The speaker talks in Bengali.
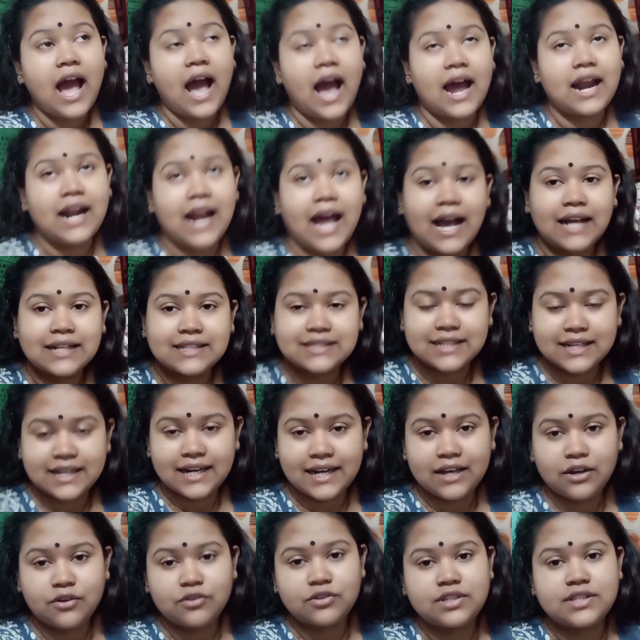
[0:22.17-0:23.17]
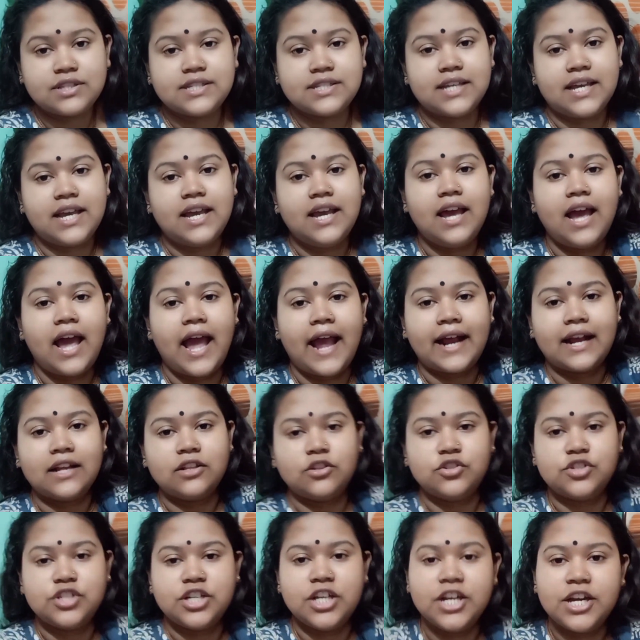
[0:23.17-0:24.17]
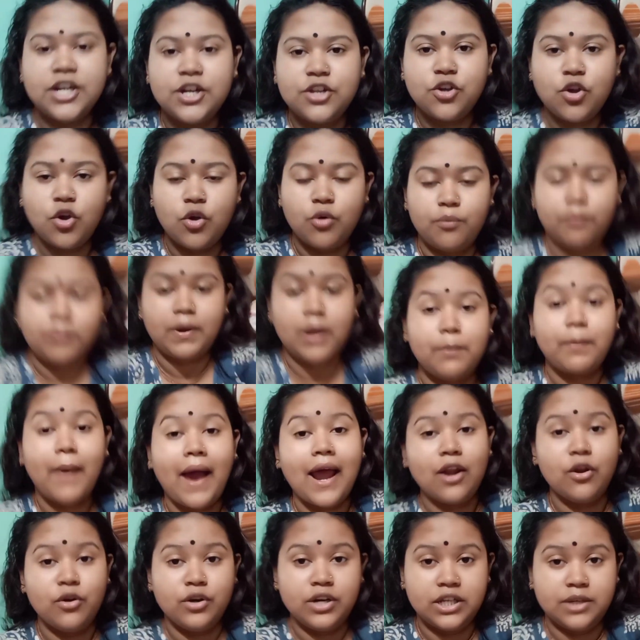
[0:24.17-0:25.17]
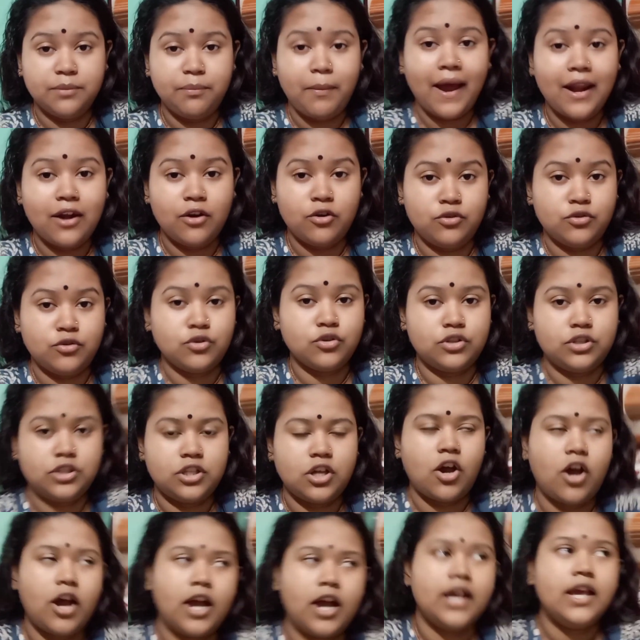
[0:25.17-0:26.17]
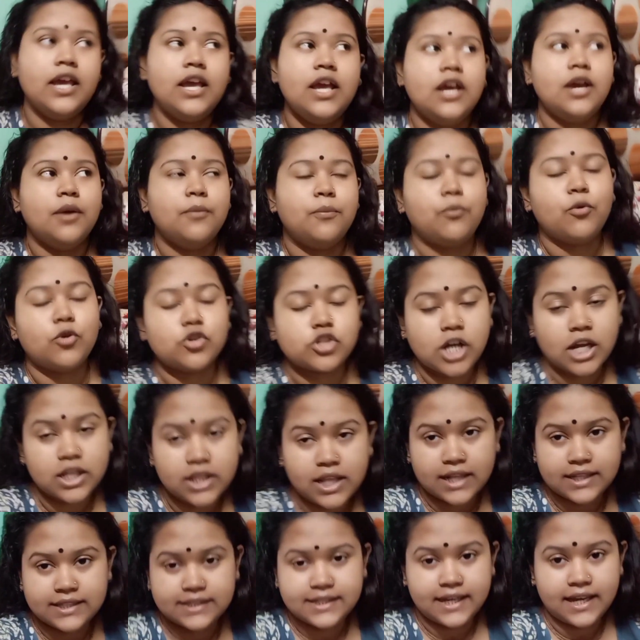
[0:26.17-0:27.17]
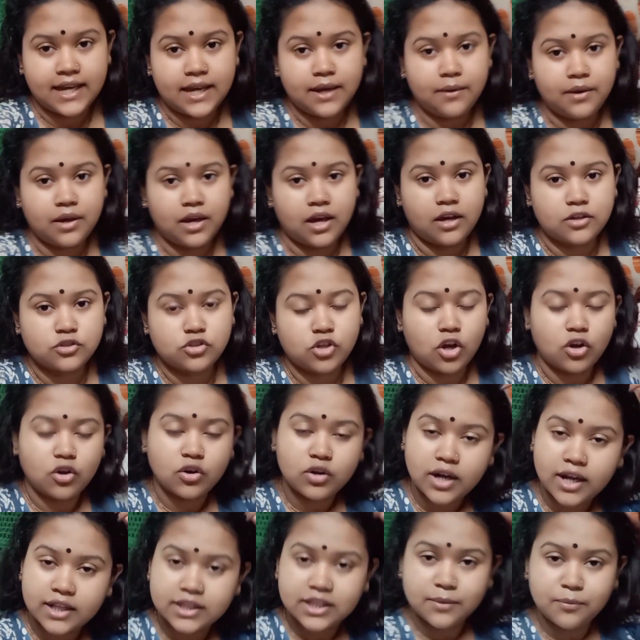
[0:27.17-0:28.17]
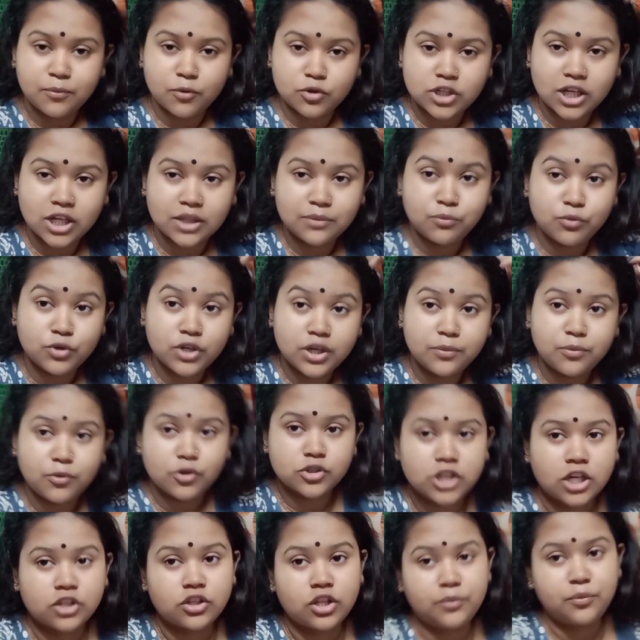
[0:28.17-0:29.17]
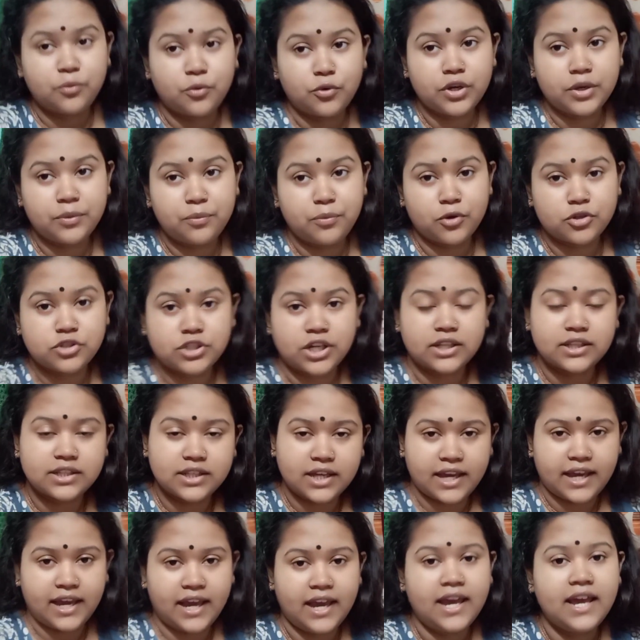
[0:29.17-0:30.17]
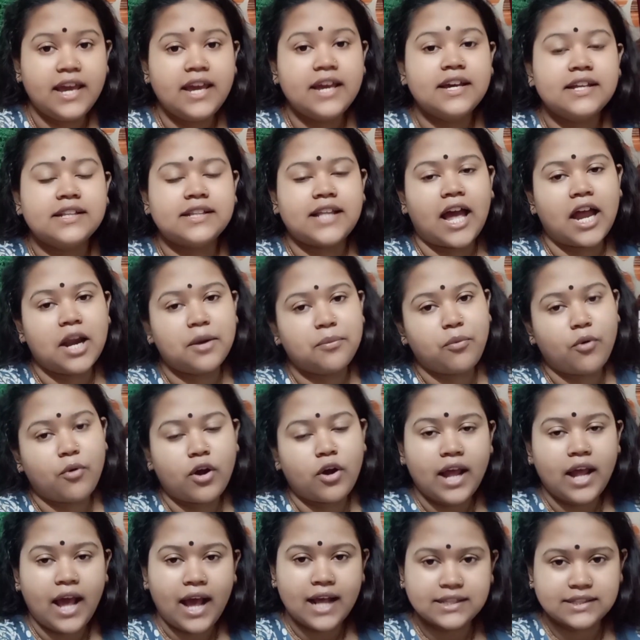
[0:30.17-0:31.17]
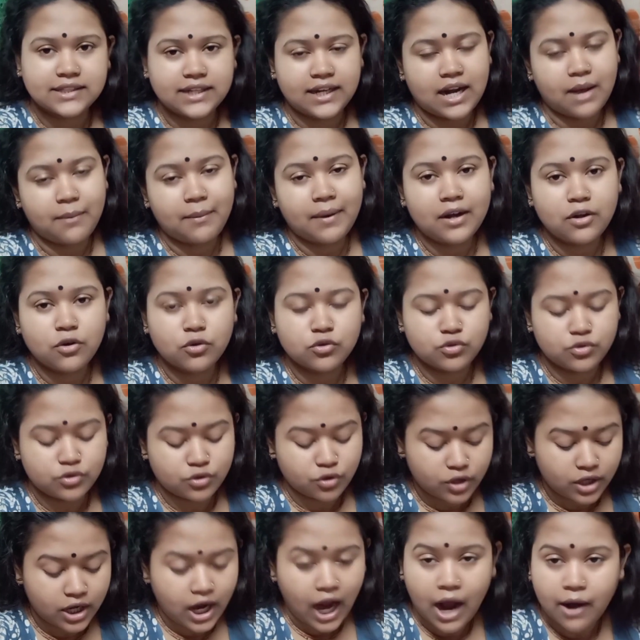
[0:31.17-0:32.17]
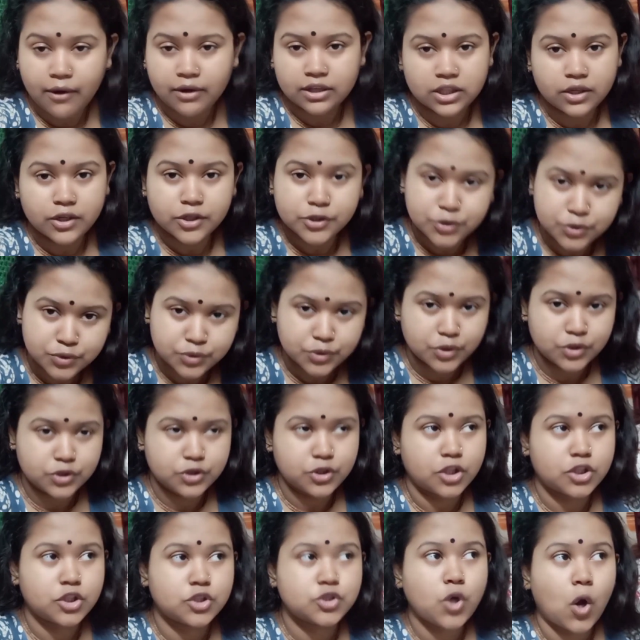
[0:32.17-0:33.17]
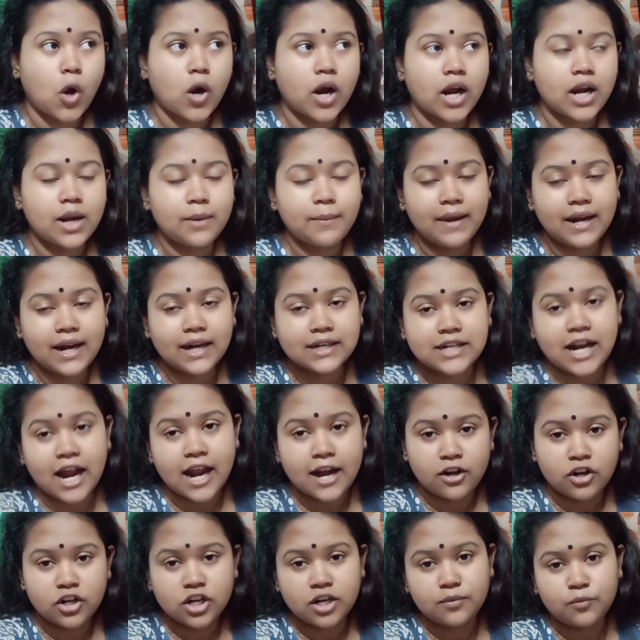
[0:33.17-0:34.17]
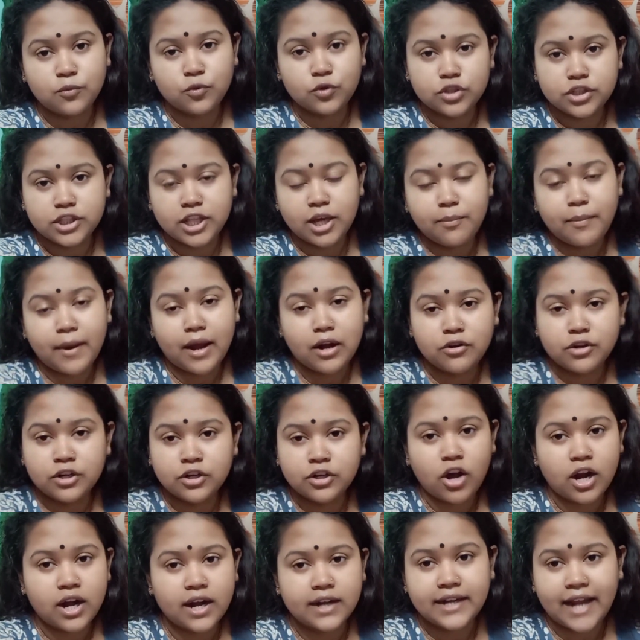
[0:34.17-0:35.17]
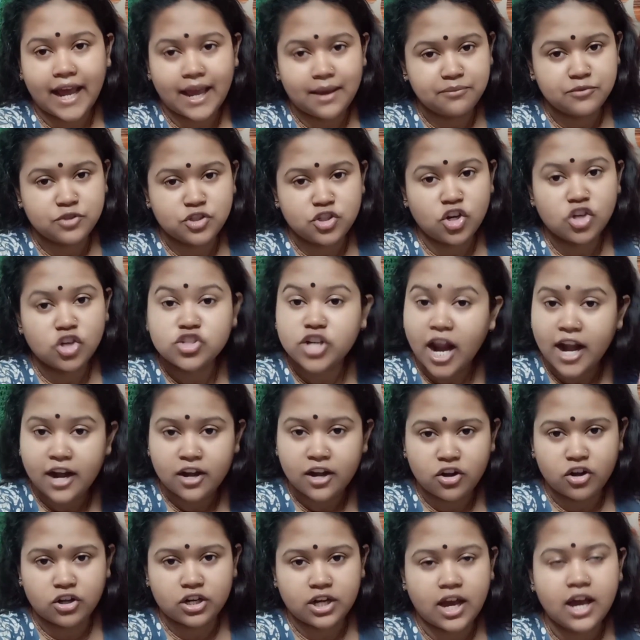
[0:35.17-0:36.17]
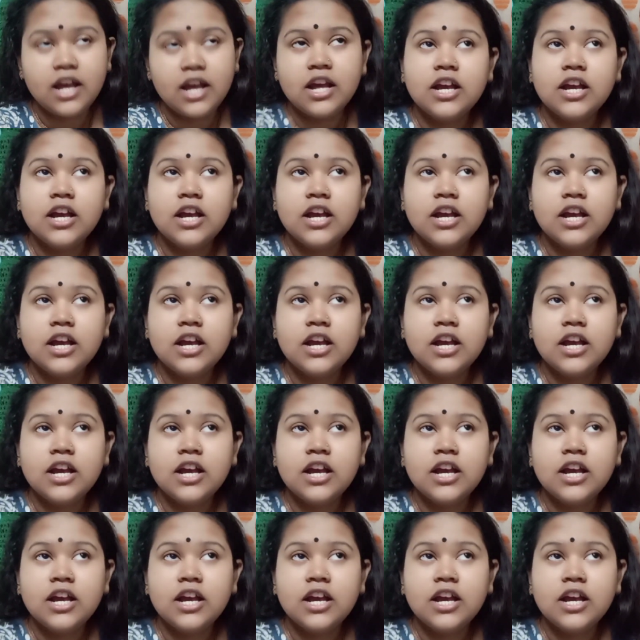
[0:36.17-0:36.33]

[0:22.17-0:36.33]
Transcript: আর আজকের হচ্ছে একাদশীর নিয়ম মানে পালনই পালন করতে হয় প্রসাদ আছে জগন্নাথের প্রসাদ পুরীর প্রসাদ ওই পুরীর প্রসাদ খেয়ে তারপরে আজকের আবার নতুন করে খাওয়া দাওয়া শুরু করতে হয় তো সকালবেলা সাড়ে নটার মধ্যে পালনই করার টাইম ছিল সাড়ে নটা